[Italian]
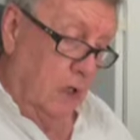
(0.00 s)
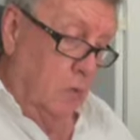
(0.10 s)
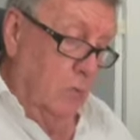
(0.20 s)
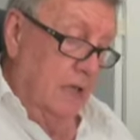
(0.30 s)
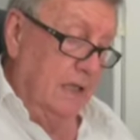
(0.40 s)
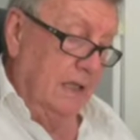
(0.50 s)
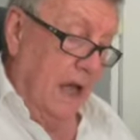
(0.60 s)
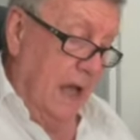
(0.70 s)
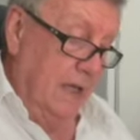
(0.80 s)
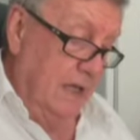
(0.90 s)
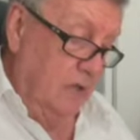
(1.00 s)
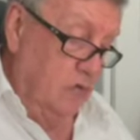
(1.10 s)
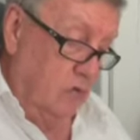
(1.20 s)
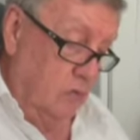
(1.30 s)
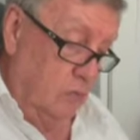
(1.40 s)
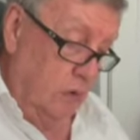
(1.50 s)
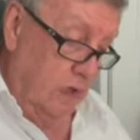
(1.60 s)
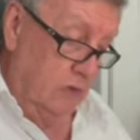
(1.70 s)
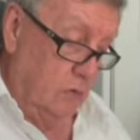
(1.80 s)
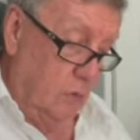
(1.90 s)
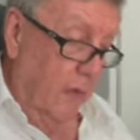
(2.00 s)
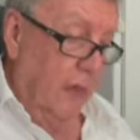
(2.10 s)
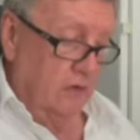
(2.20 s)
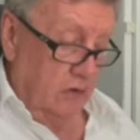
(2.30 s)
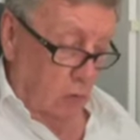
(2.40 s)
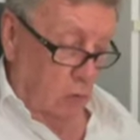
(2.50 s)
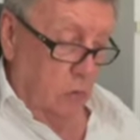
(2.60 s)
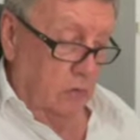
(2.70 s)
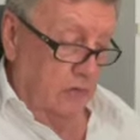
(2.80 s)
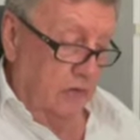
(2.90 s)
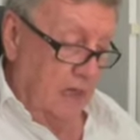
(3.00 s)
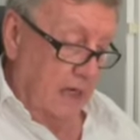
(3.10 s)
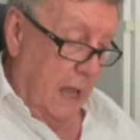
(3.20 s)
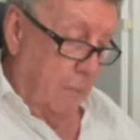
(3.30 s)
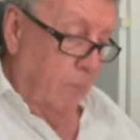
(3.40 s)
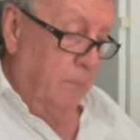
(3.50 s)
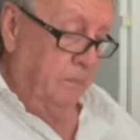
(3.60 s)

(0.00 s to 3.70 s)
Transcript: l'umanità in Gesù Cristo, se noi lo desideriamo,